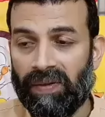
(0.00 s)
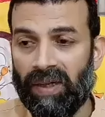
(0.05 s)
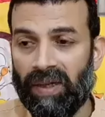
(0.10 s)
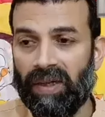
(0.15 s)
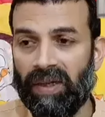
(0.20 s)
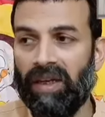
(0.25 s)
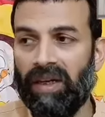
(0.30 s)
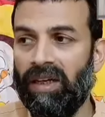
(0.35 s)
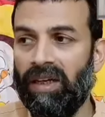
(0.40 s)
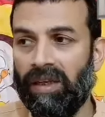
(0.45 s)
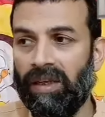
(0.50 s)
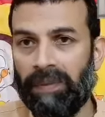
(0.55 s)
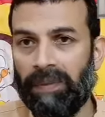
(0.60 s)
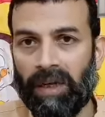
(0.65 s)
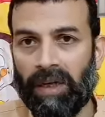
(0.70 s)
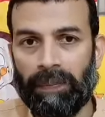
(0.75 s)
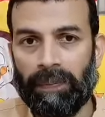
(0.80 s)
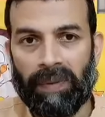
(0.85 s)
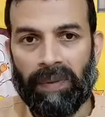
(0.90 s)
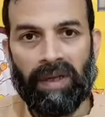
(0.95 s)
थिंक के लिए ये
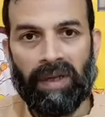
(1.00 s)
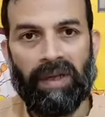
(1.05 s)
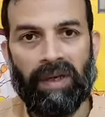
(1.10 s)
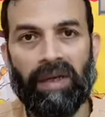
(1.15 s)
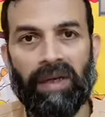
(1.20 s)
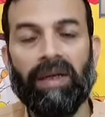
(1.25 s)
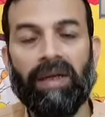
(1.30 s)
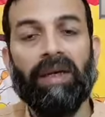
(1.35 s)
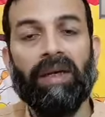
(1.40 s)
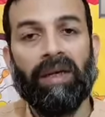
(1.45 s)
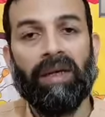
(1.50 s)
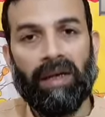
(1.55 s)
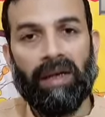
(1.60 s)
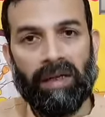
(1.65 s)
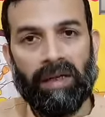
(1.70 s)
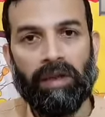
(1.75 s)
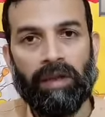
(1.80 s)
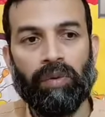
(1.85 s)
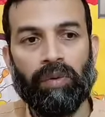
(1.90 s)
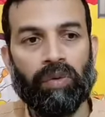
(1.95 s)
मेरा पेन है के
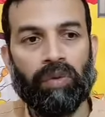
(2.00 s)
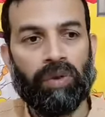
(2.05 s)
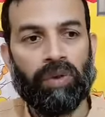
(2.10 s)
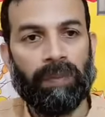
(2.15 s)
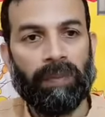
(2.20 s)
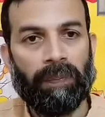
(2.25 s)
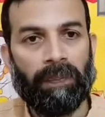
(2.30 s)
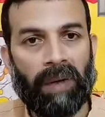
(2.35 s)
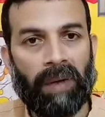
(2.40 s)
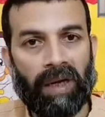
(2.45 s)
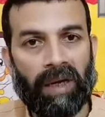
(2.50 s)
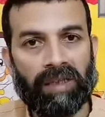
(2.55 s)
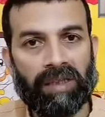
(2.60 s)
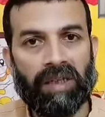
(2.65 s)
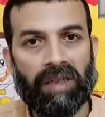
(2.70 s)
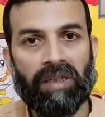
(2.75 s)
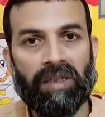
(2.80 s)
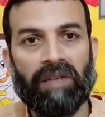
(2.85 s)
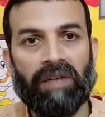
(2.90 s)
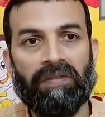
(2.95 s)
लिए यूज़ होता है पास
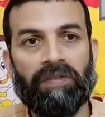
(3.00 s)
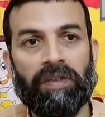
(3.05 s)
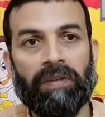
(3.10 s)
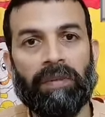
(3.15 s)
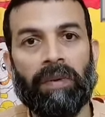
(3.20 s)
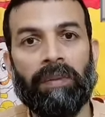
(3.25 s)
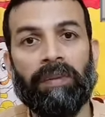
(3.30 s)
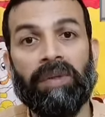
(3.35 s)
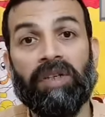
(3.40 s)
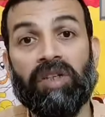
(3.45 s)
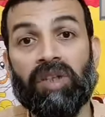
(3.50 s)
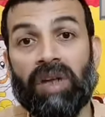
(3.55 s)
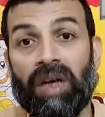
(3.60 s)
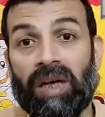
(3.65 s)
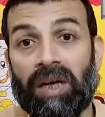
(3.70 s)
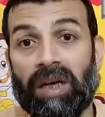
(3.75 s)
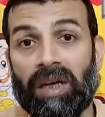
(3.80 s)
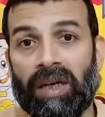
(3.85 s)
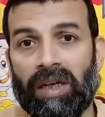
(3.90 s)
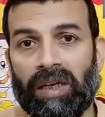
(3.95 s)
की तरफ जब हम
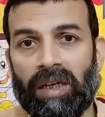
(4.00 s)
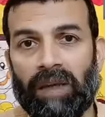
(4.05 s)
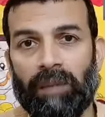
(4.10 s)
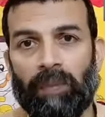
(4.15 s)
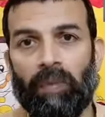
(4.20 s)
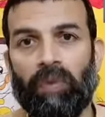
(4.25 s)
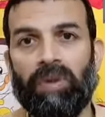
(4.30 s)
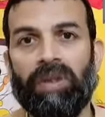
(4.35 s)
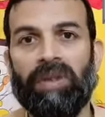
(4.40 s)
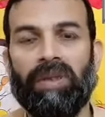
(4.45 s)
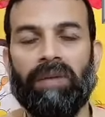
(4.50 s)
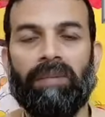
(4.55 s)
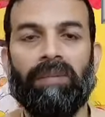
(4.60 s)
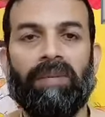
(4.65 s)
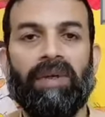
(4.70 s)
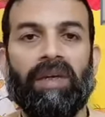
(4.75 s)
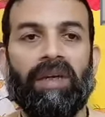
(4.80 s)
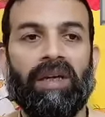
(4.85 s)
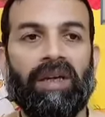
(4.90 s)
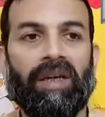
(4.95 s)
इशारा करके बोले तब
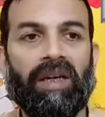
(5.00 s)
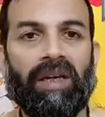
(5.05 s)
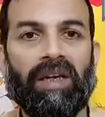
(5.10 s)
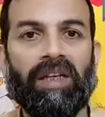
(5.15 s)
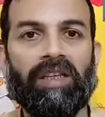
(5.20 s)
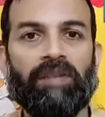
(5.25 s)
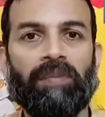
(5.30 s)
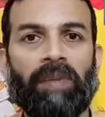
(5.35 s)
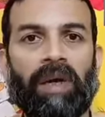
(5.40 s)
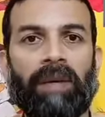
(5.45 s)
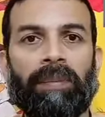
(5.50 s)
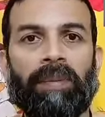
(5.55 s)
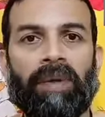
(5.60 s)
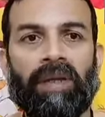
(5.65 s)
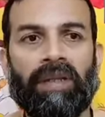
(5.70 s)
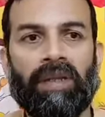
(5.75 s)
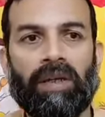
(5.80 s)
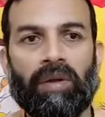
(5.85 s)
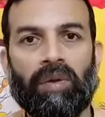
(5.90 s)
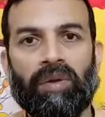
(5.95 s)
ही इज़ माई
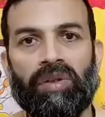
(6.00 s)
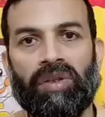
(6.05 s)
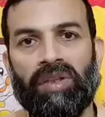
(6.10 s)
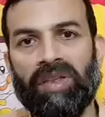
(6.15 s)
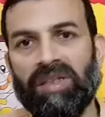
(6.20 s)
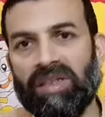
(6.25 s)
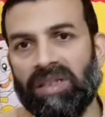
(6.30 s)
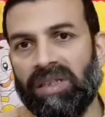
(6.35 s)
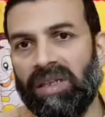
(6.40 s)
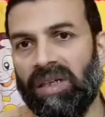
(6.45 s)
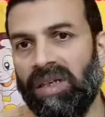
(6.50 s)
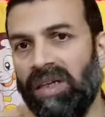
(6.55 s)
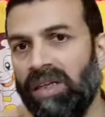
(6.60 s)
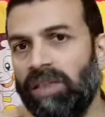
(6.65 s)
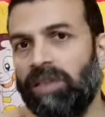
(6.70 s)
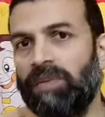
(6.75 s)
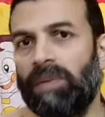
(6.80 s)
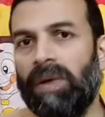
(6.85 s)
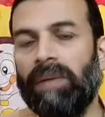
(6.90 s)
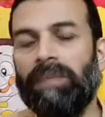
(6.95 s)
ब्रदर और दिस
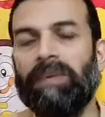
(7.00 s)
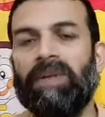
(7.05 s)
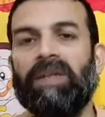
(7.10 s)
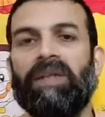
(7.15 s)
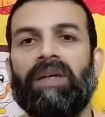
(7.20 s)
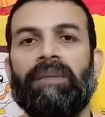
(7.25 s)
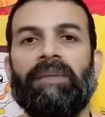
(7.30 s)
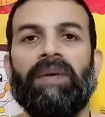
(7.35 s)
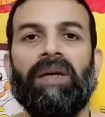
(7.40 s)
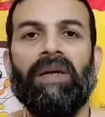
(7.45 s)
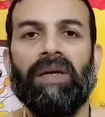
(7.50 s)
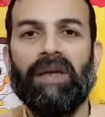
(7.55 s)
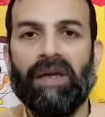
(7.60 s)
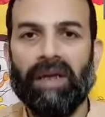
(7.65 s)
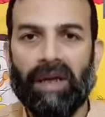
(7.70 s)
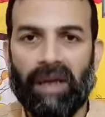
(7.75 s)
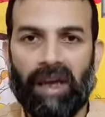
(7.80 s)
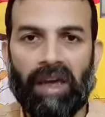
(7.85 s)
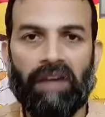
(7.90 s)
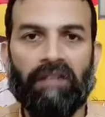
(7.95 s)
इज़ माई ब्रदर
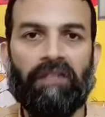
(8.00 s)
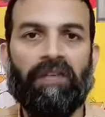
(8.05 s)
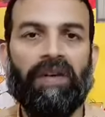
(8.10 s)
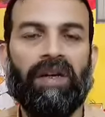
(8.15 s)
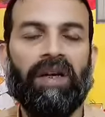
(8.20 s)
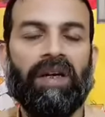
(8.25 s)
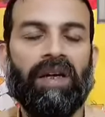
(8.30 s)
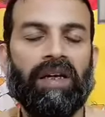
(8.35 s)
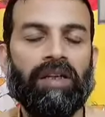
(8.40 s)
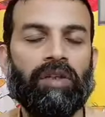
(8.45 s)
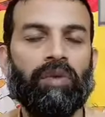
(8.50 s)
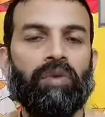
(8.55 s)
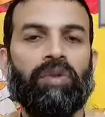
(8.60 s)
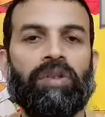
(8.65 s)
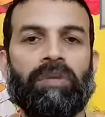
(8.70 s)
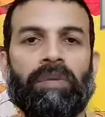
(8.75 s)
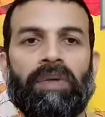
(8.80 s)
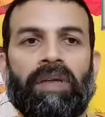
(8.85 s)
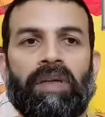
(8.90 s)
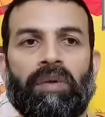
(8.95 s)
में एक फ़र्क है इसको
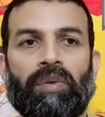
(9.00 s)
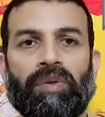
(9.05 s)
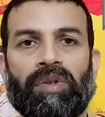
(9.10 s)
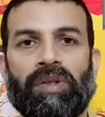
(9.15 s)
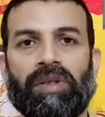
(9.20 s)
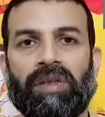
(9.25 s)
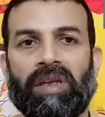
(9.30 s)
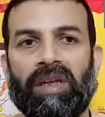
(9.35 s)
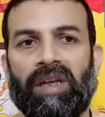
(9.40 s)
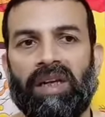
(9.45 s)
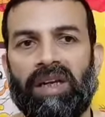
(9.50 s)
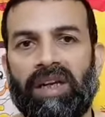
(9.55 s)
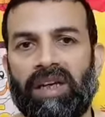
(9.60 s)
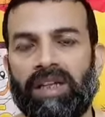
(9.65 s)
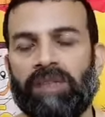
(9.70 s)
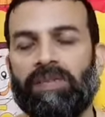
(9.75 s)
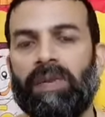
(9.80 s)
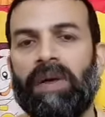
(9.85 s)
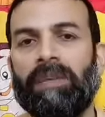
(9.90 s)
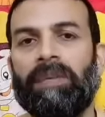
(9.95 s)
समझने की कोशिश करें ही
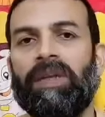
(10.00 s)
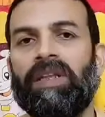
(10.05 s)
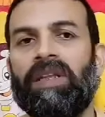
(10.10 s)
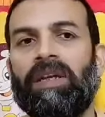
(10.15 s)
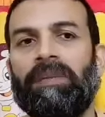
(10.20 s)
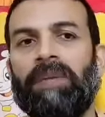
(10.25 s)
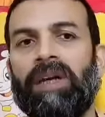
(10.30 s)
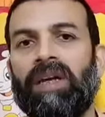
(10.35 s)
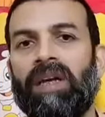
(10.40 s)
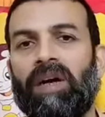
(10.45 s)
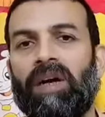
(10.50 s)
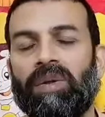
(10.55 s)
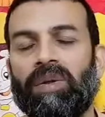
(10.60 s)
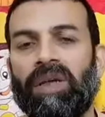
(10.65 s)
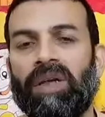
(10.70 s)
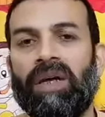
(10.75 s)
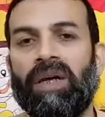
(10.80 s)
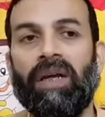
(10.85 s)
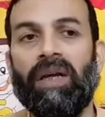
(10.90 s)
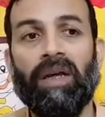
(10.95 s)
इज़ माई ब्रदर में क्या
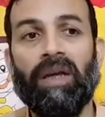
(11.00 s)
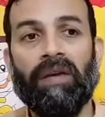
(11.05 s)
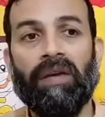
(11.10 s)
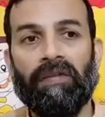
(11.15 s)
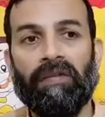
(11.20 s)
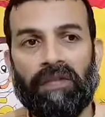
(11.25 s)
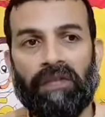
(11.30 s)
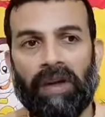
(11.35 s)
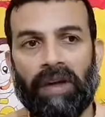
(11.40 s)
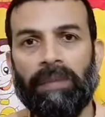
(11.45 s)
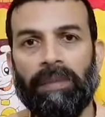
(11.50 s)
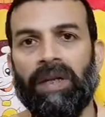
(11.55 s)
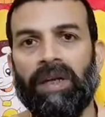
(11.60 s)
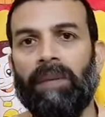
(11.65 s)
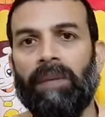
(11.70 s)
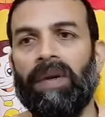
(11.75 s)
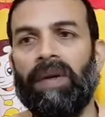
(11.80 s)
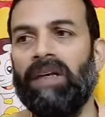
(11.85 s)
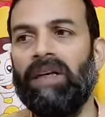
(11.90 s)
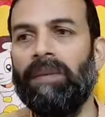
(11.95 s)
होता है वह
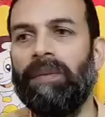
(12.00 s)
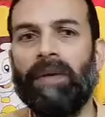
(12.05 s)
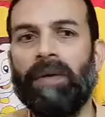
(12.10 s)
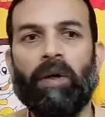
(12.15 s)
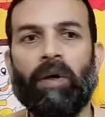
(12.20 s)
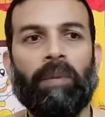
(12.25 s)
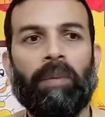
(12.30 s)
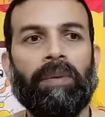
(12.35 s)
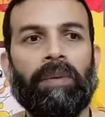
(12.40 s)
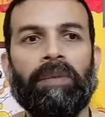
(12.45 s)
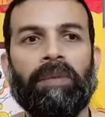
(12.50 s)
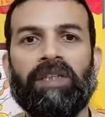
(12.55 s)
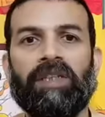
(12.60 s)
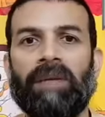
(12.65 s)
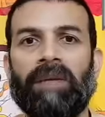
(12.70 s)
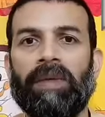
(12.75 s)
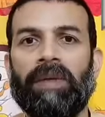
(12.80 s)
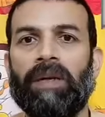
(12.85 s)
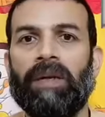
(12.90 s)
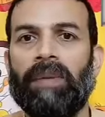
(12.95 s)
मेरा भाई है मैं कॉमन में
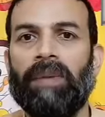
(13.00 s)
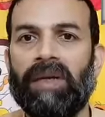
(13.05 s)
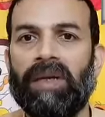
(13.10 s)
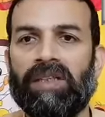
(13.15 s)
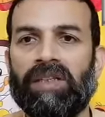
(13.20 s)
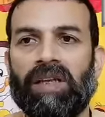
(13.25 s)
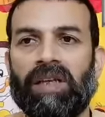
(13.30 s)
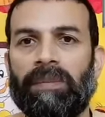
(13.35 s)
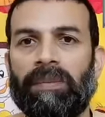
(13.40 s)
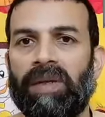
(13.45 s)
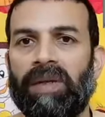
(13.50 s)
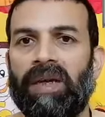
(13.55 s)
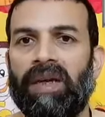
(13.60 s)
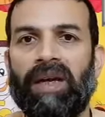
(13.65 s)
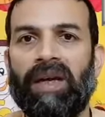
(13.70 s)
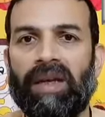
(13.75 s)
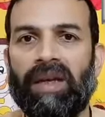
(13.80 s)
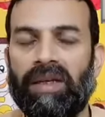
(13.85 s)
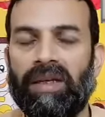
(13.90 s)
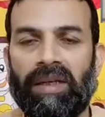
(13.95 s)
चाहे मेरा भाई सामने
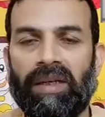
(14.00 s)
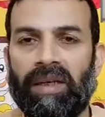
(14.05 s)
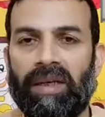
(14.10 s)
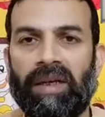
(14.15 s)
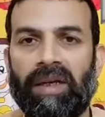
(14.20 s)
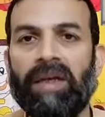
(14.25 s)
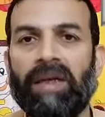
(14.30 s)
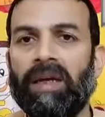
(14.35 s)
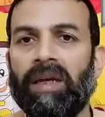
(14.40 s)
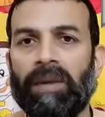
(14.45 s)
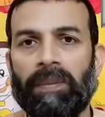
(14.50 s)
है या नहीं है